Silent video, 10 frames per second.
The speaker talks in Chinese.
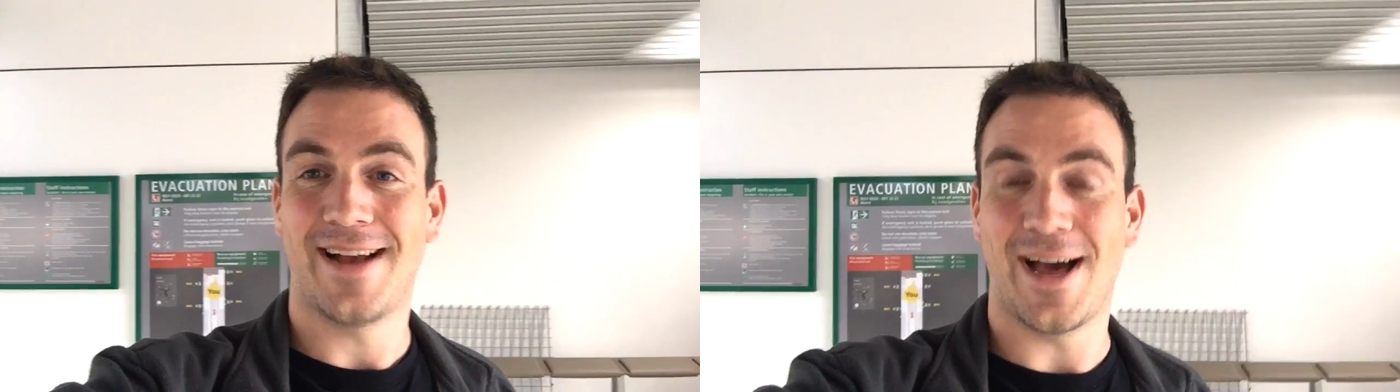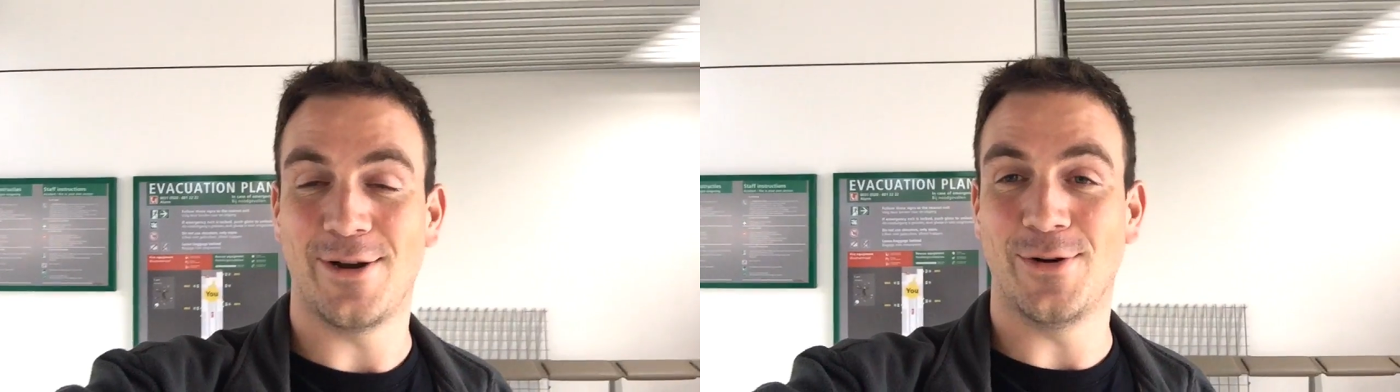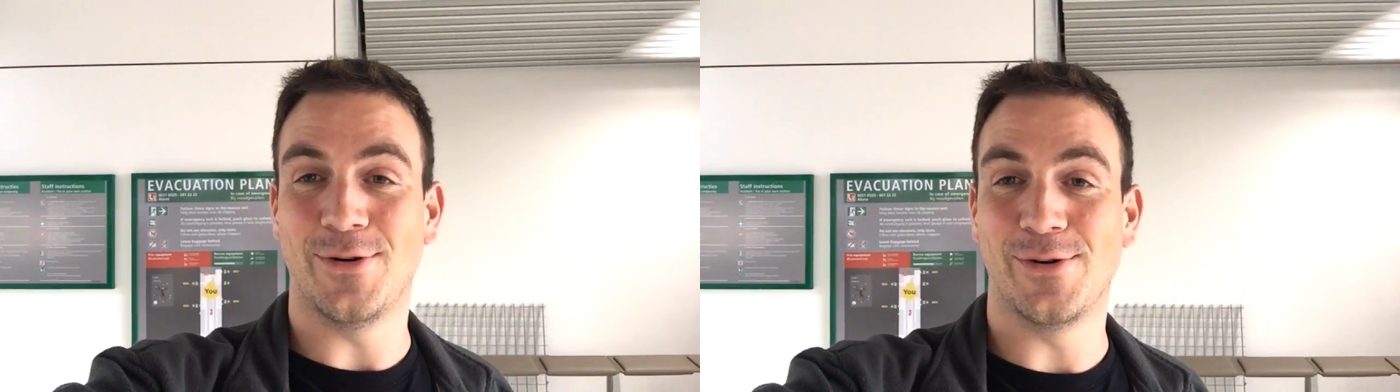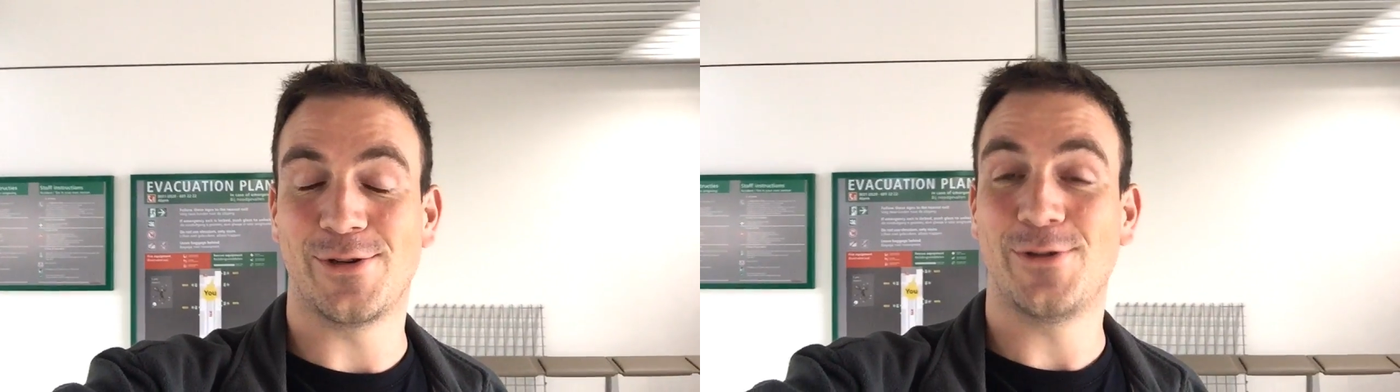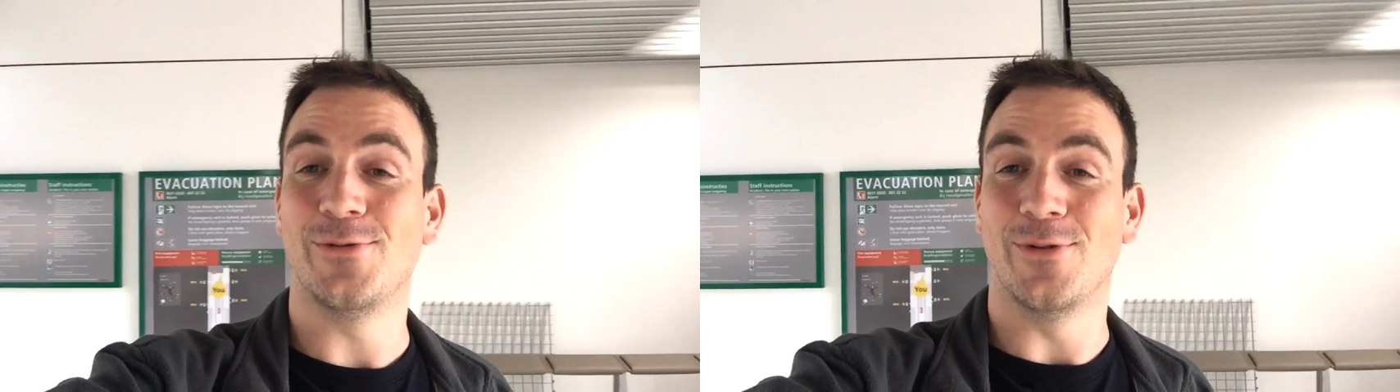Hello，
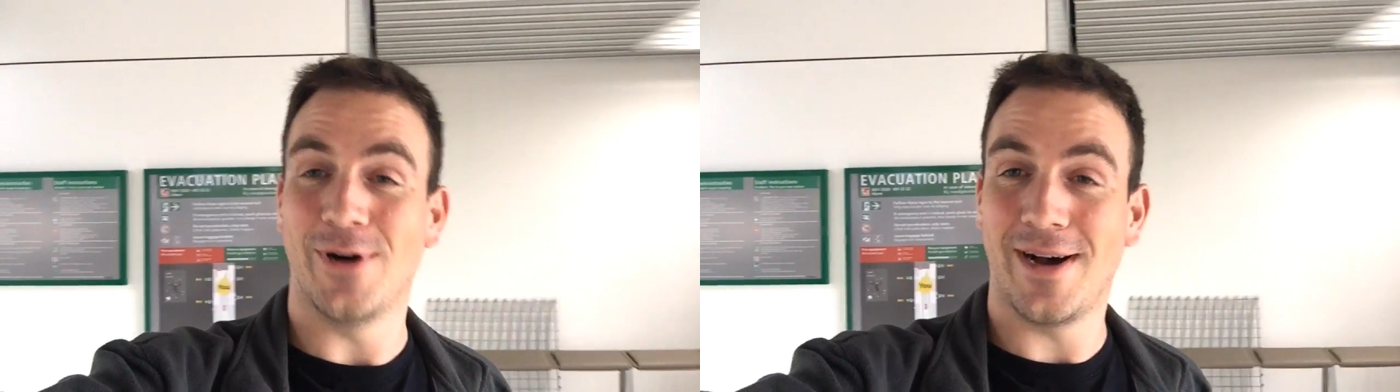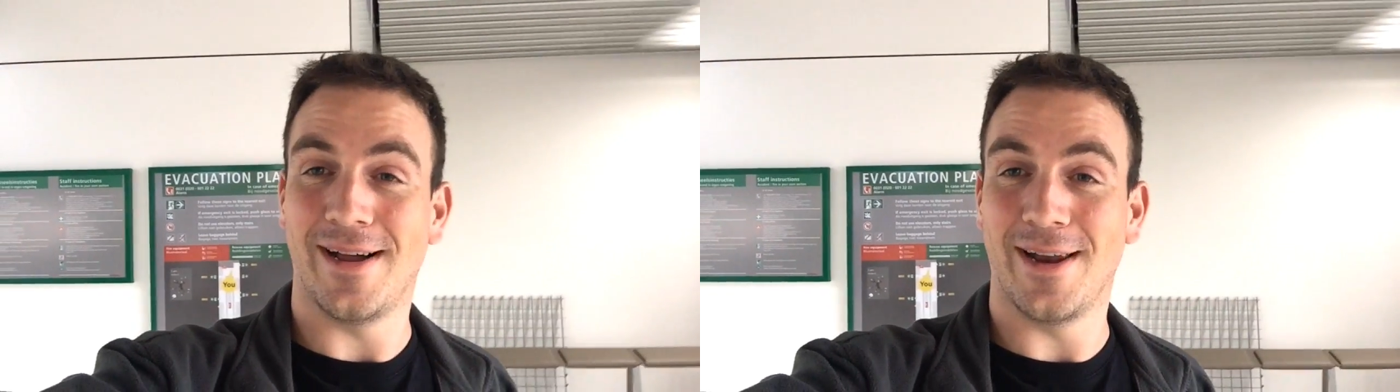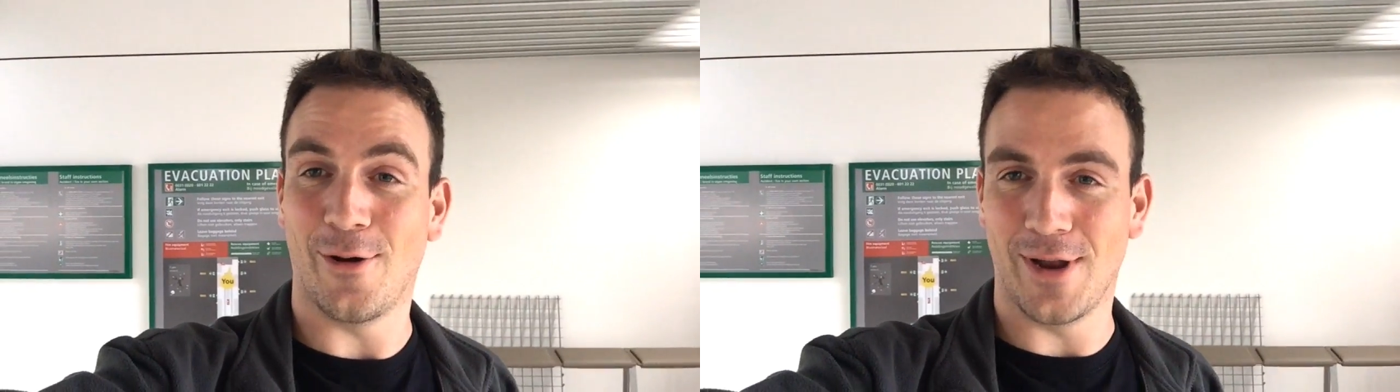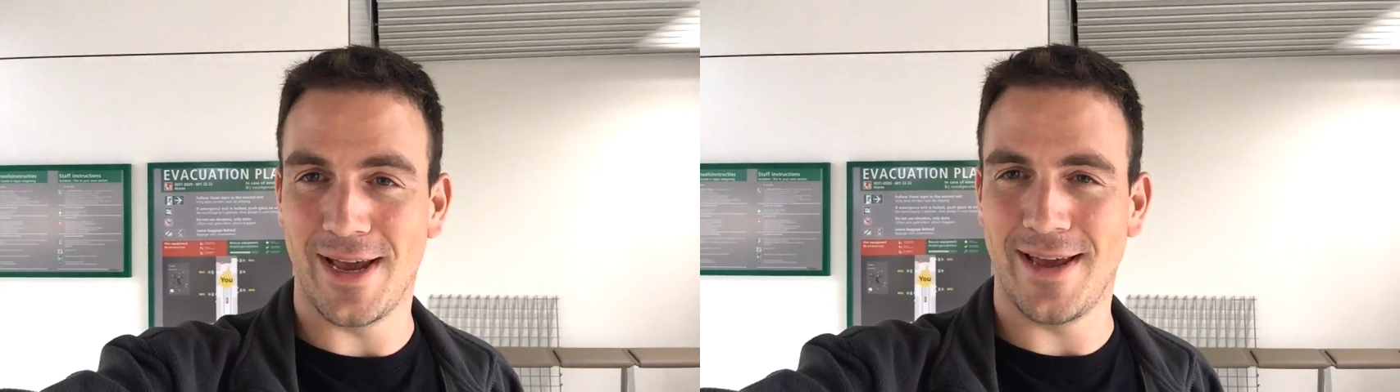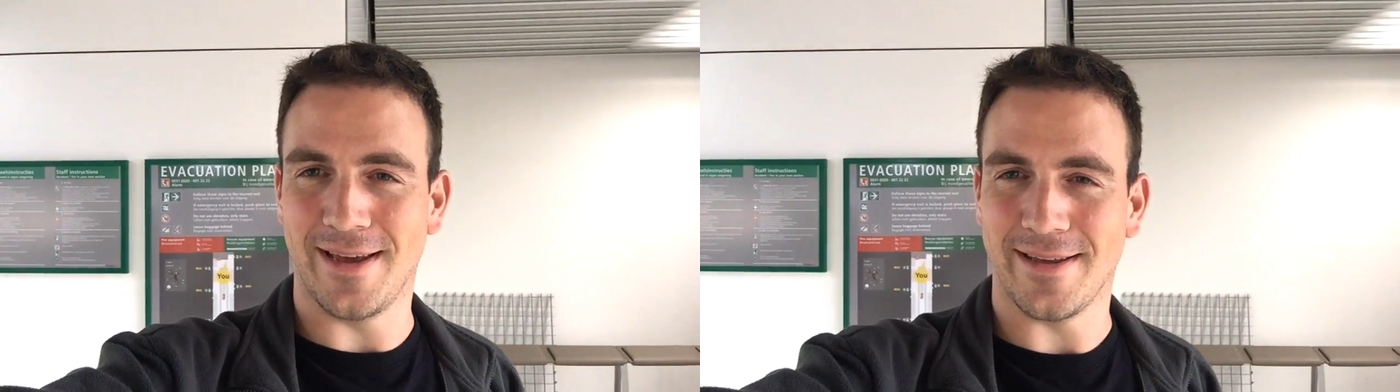是我老
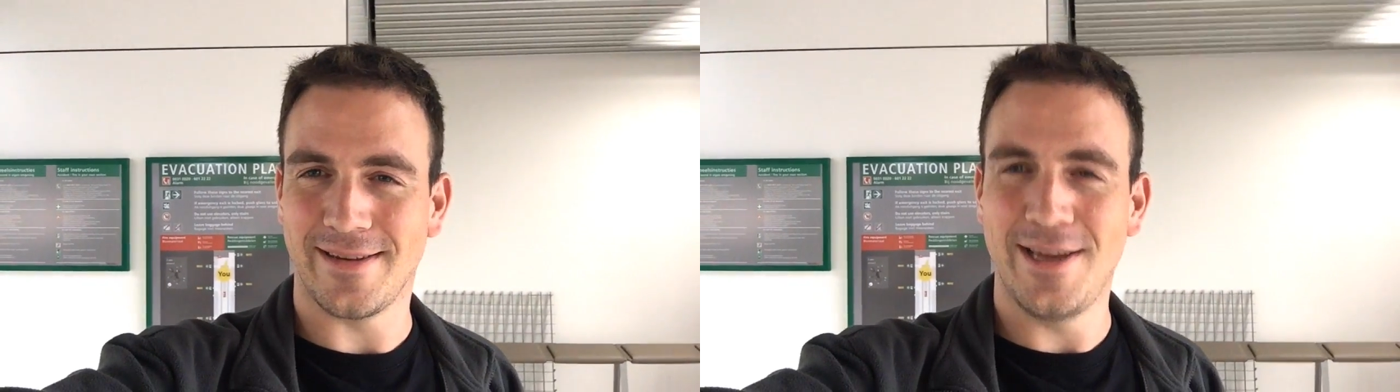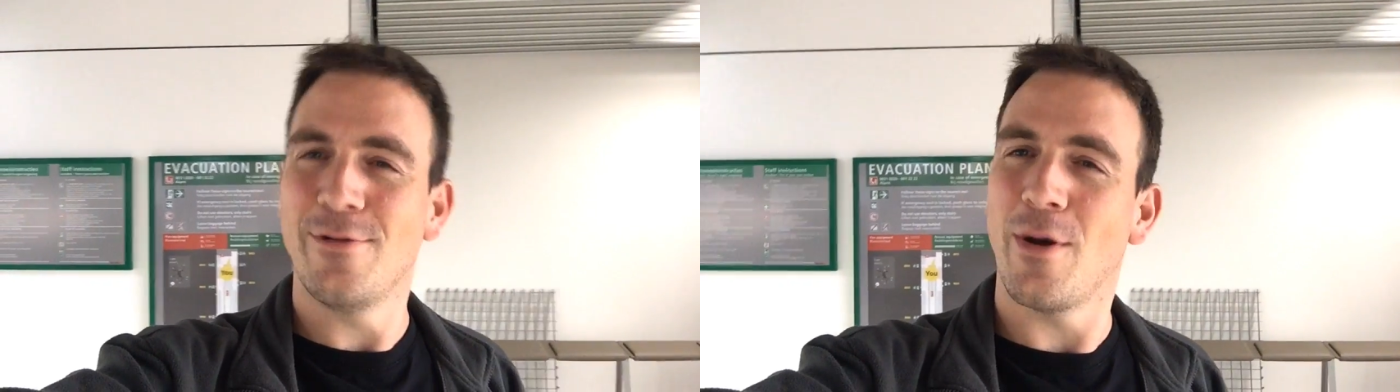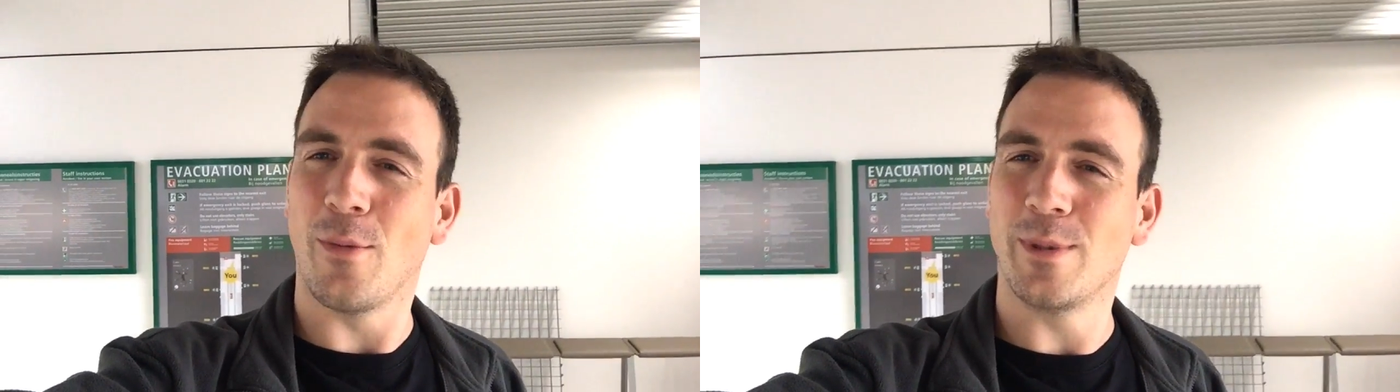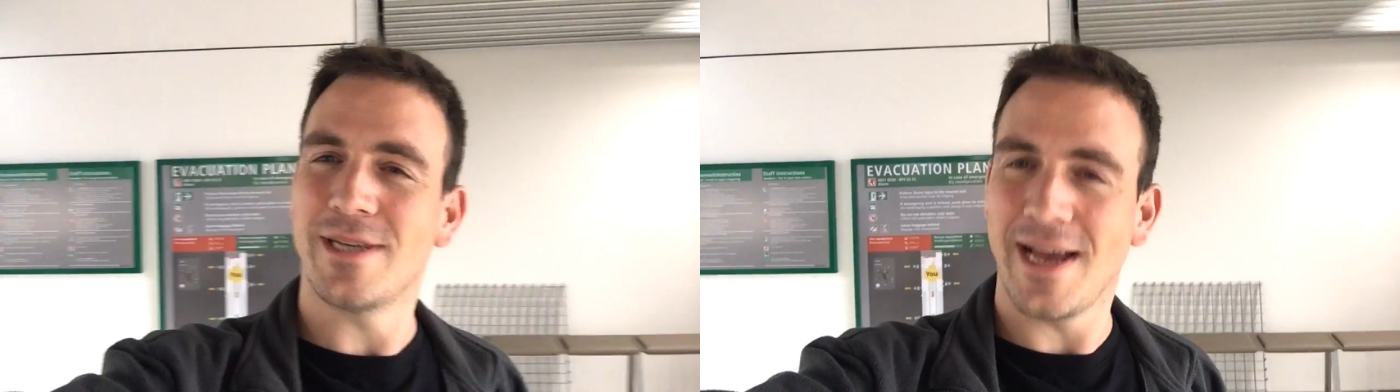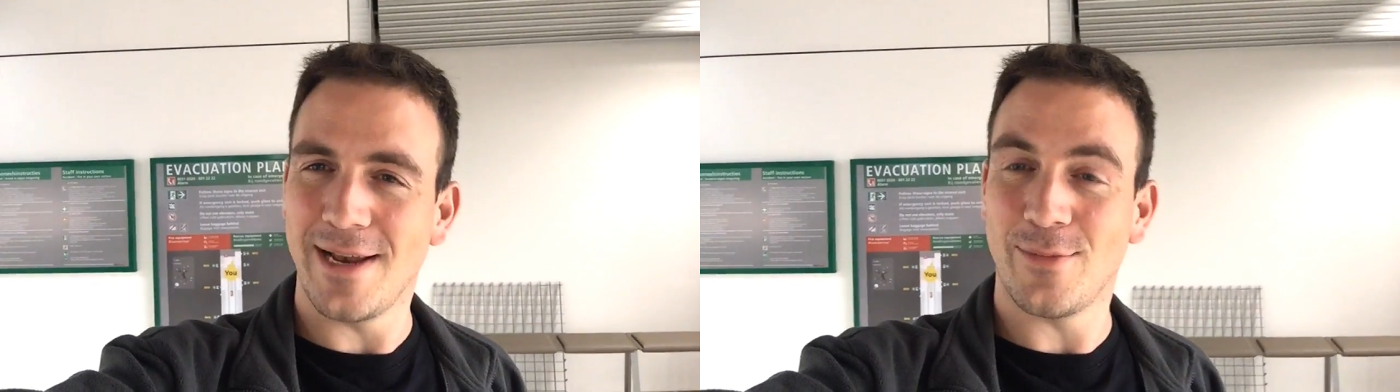雷，你以为我不
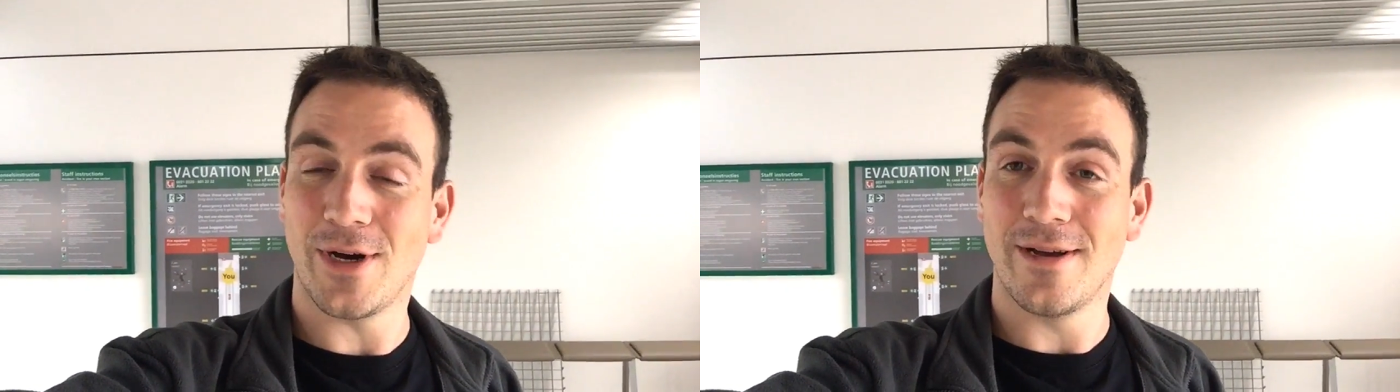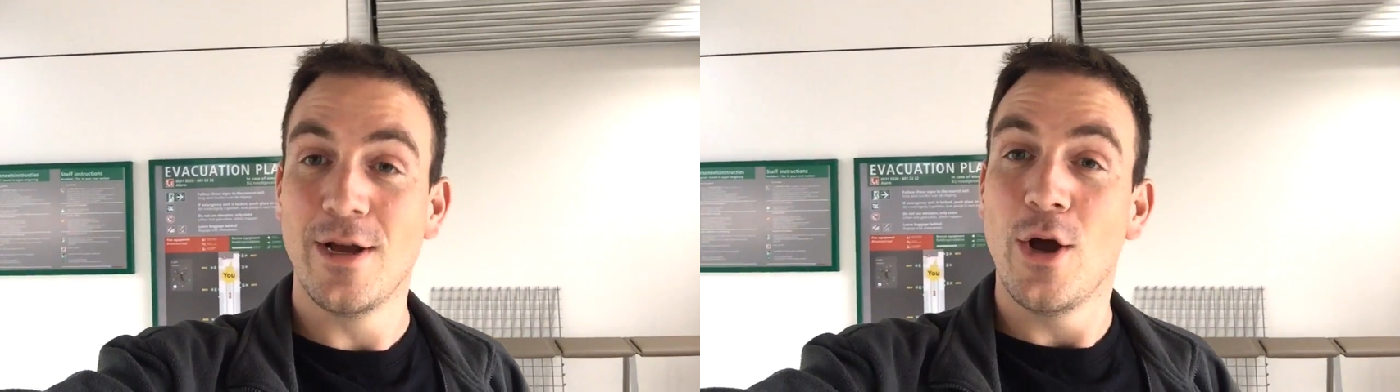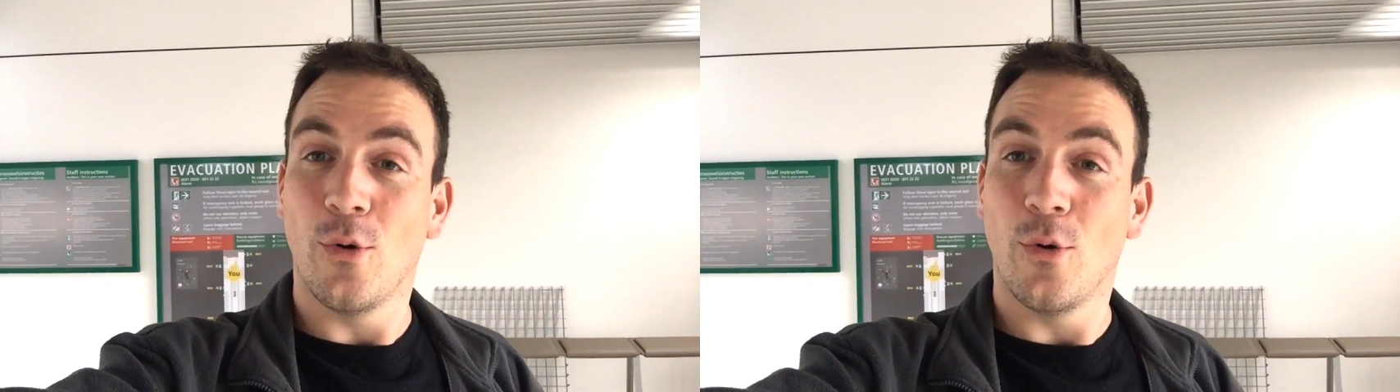在了吗？